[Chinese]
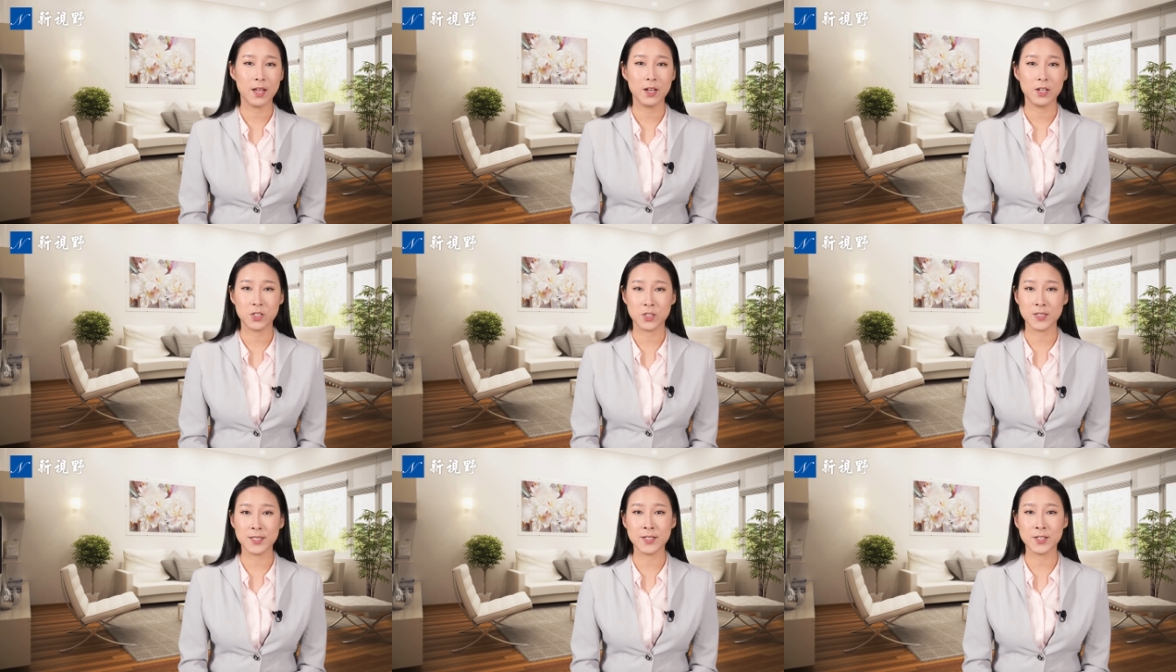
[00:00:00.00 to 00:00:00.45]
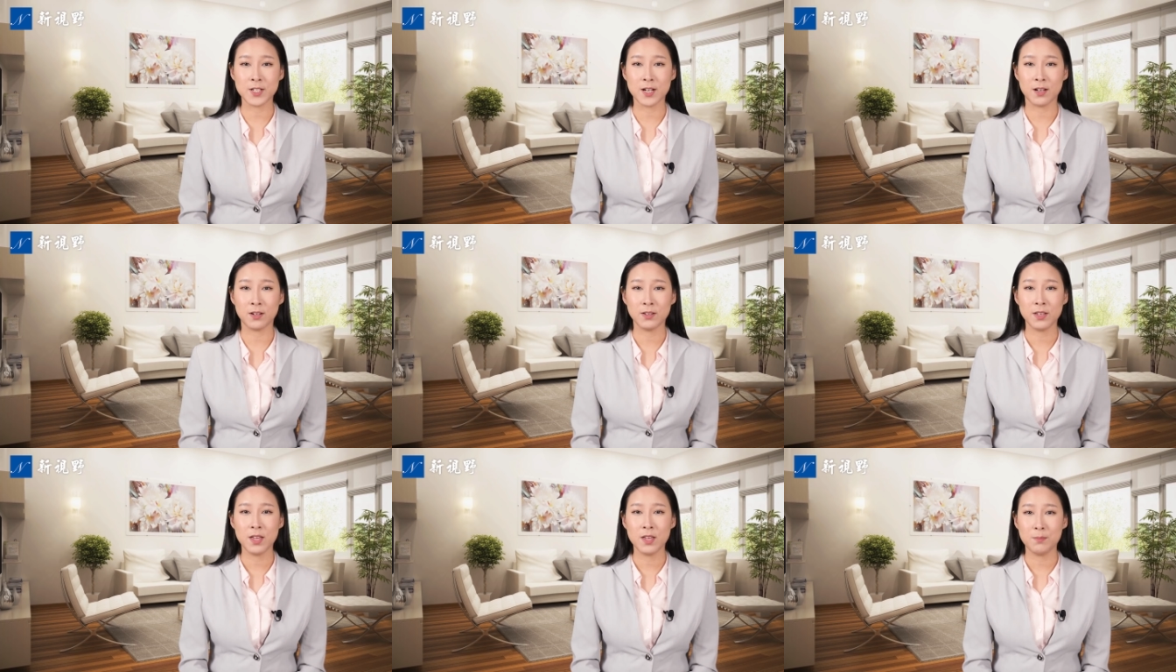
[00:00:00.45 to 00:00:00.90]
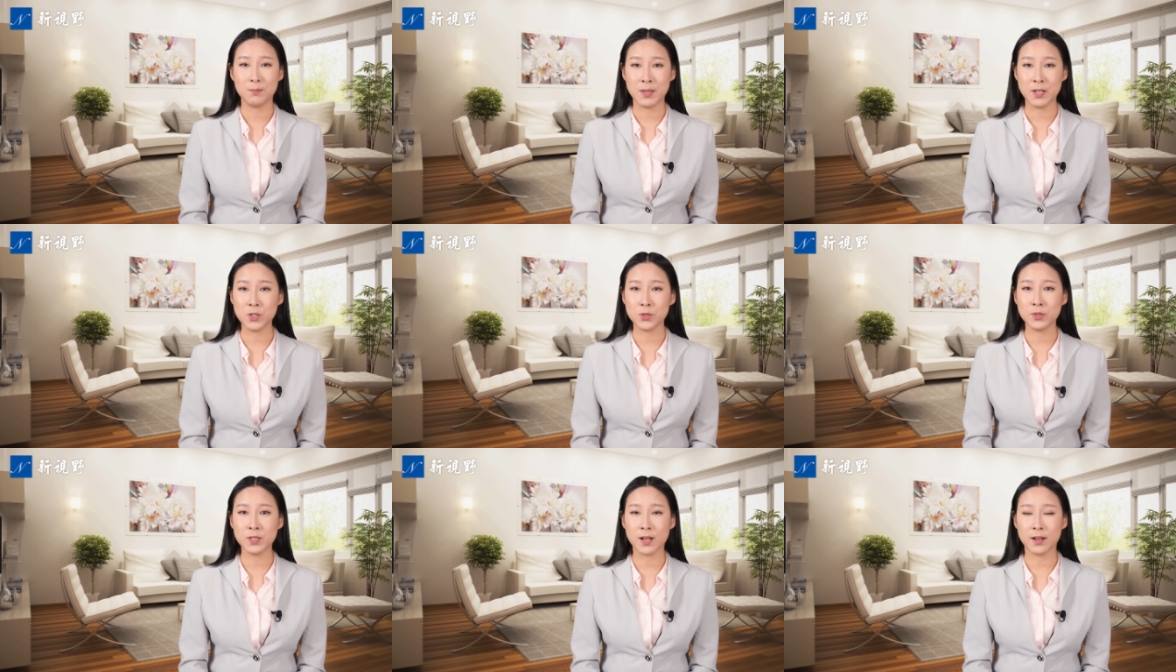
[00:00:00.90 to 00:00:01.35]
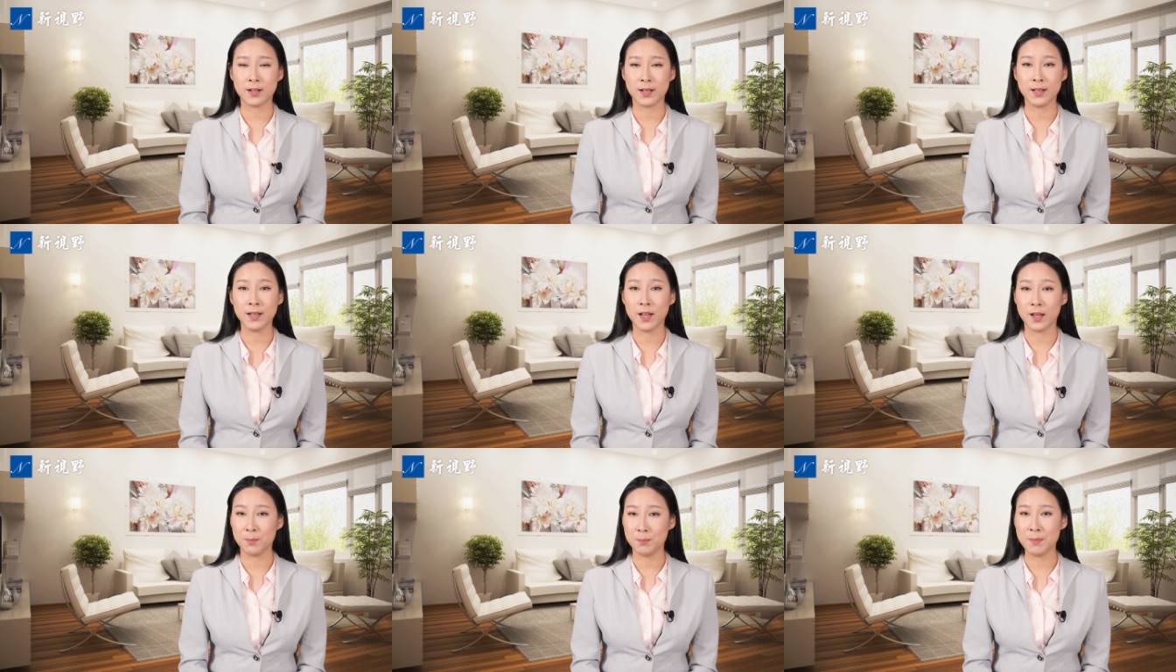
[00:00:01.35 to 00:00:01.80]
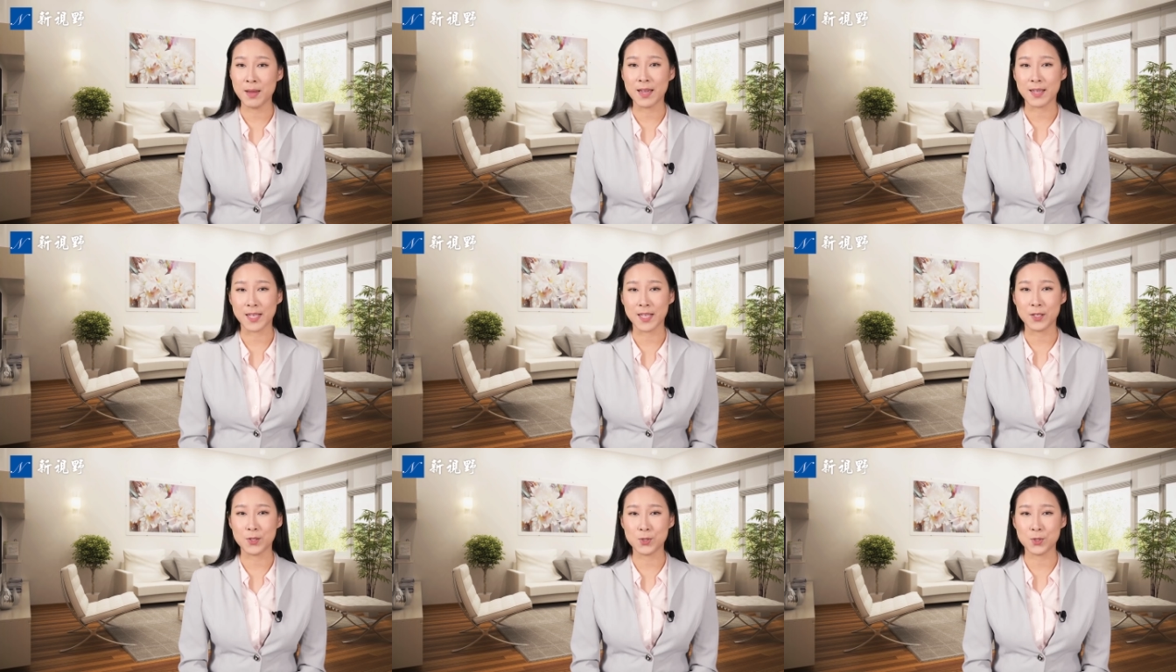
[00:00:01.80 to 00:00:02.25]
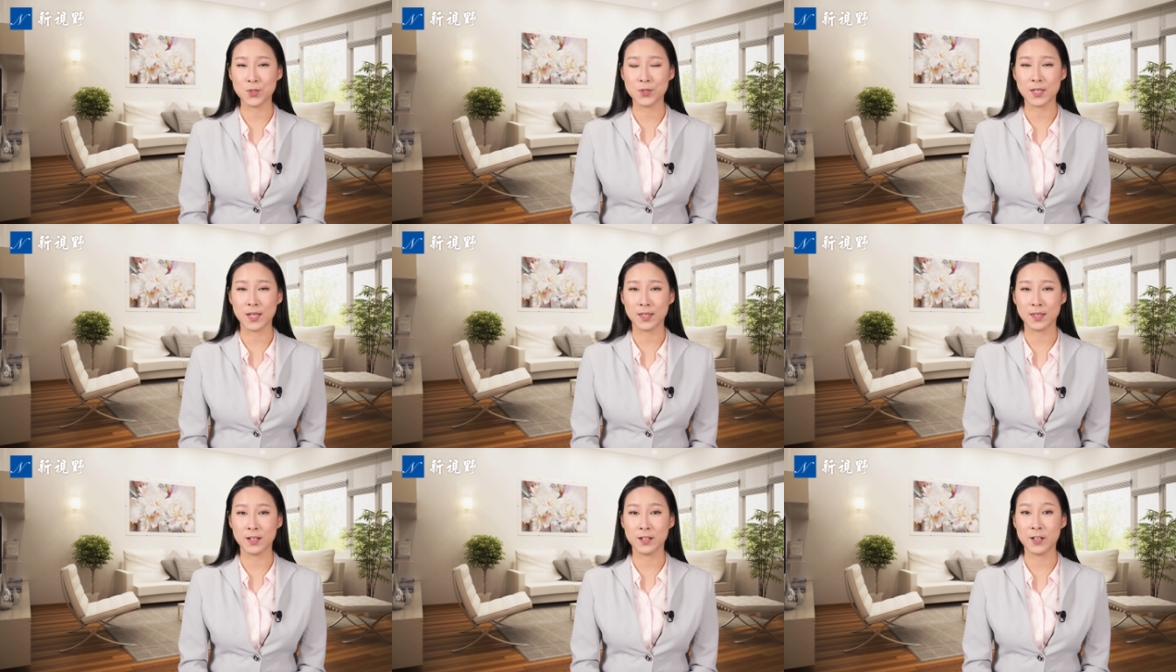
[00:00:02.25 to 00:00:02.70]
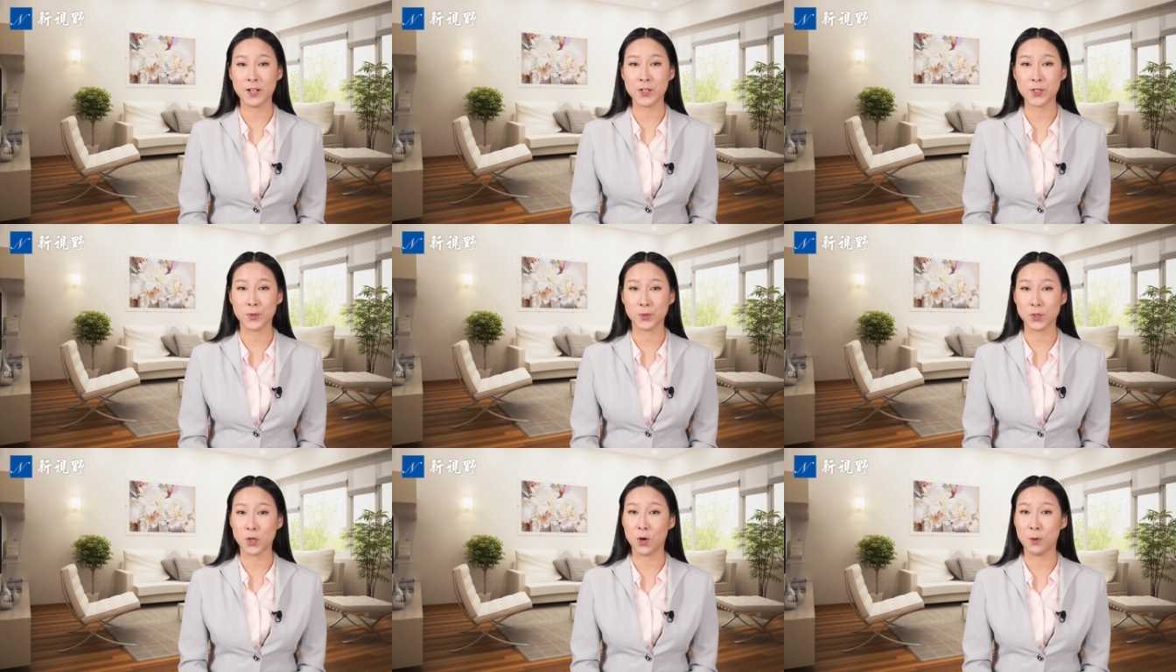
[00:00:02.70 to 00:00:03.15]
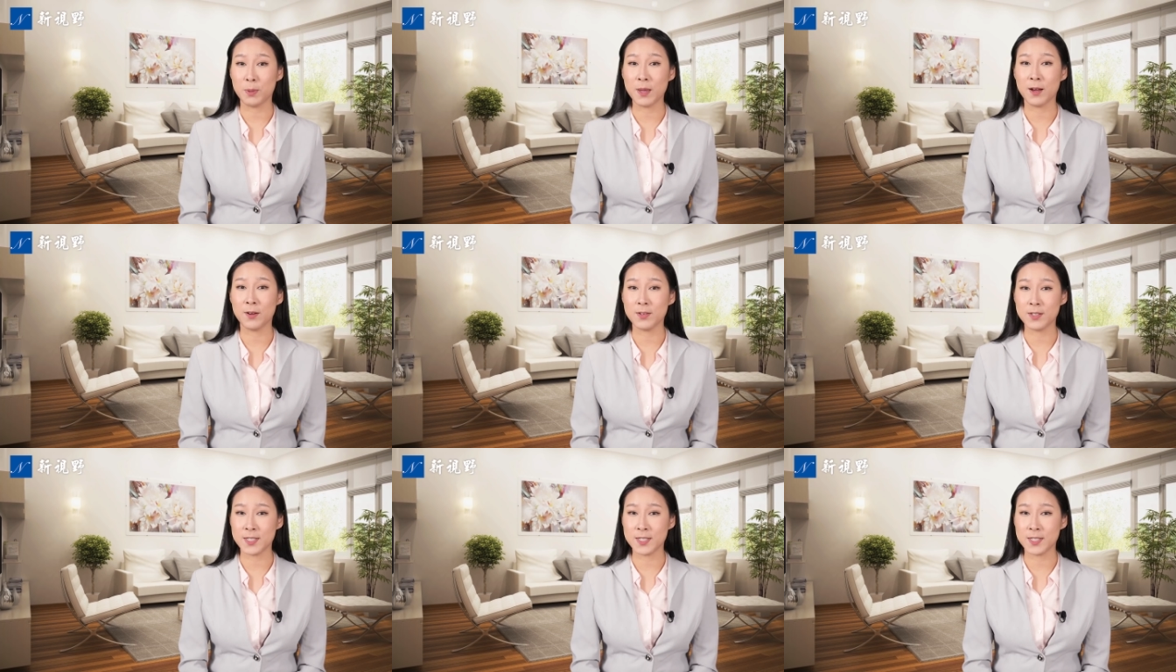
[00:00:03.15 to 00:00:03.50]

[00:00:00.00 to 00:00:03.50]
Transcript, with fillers: 实际上，民主党人很满意去年的各种投票